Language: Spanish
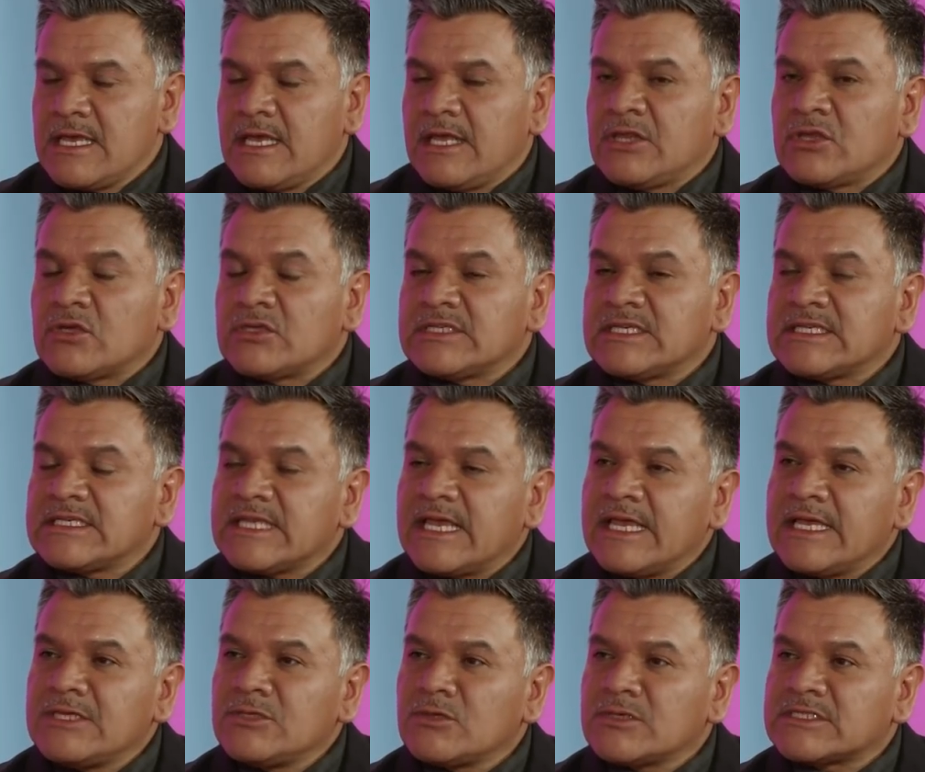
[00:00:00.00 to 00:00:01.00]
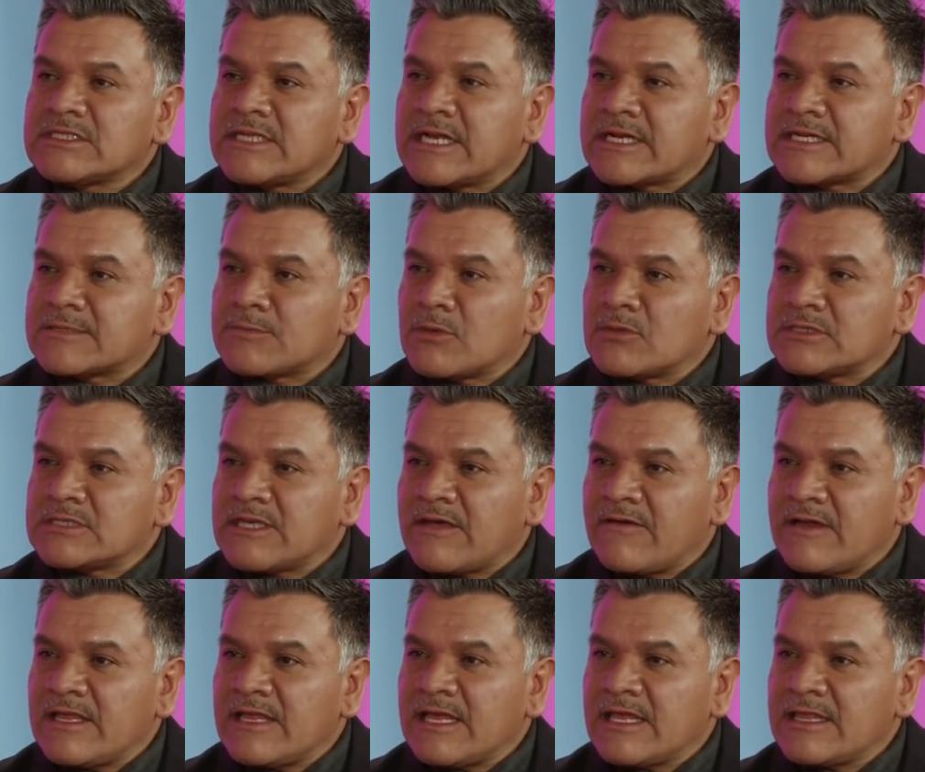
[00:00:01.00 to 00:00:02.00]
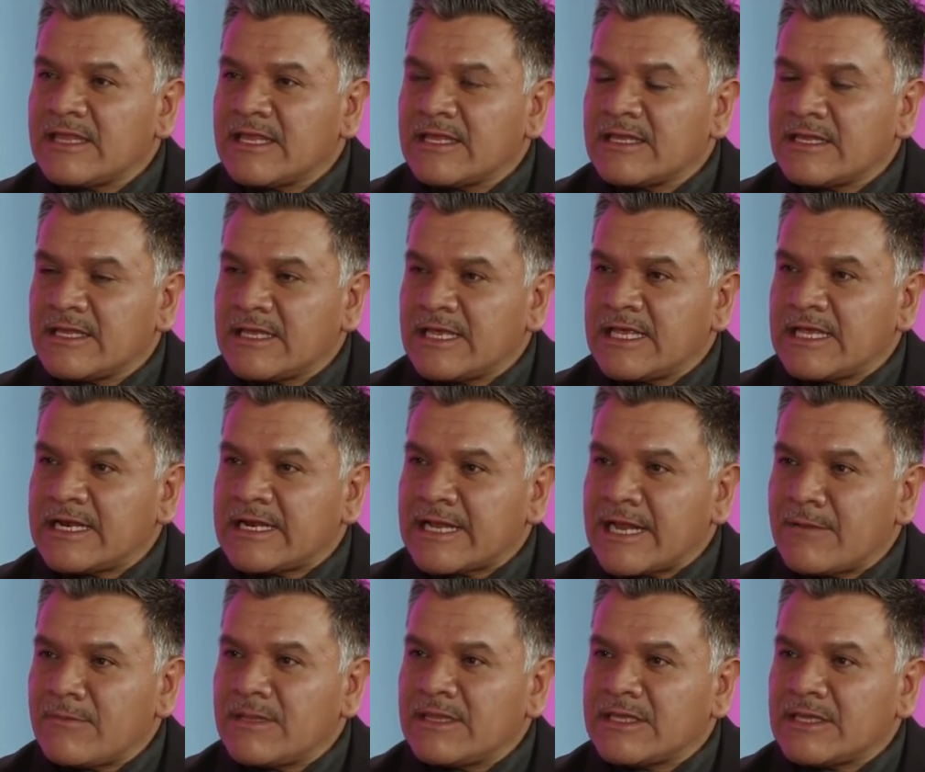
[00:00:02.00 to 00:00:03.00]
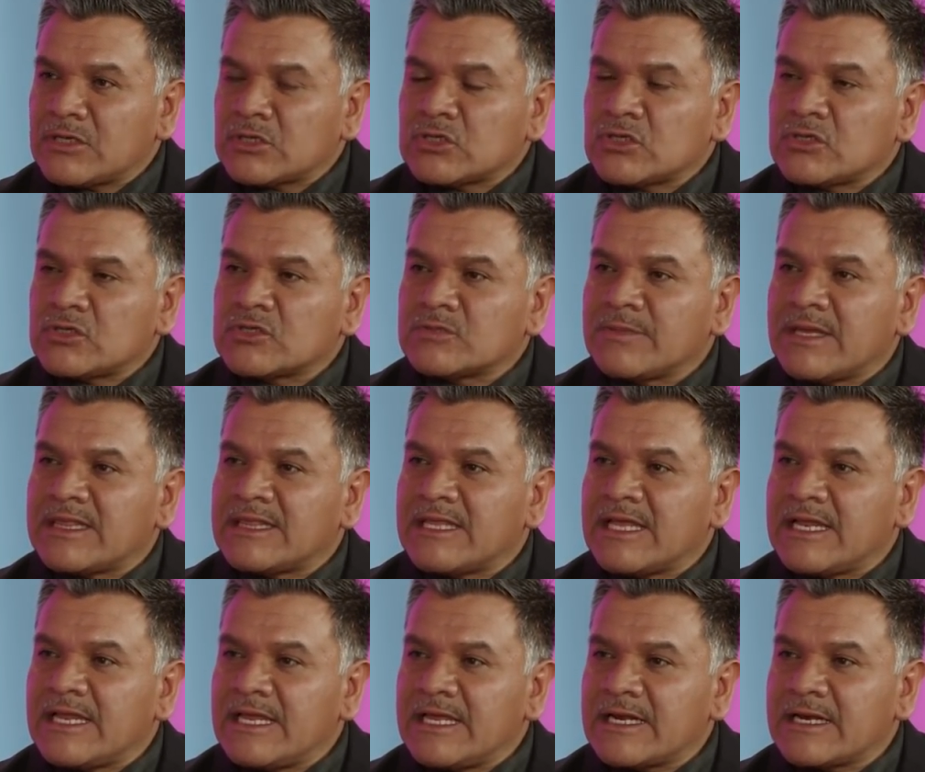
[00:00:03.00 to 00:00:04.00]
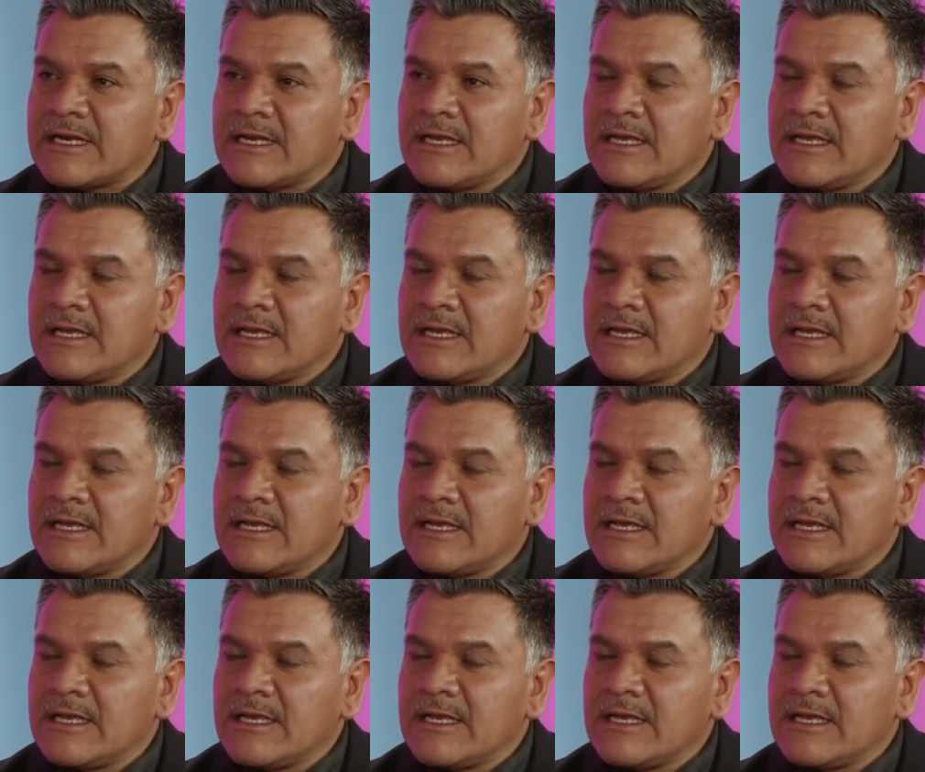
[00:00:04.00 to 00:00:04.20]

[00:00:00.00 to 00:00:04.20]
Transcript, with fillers: Entonces es nuestra responsabilidad realmente nosotros mantener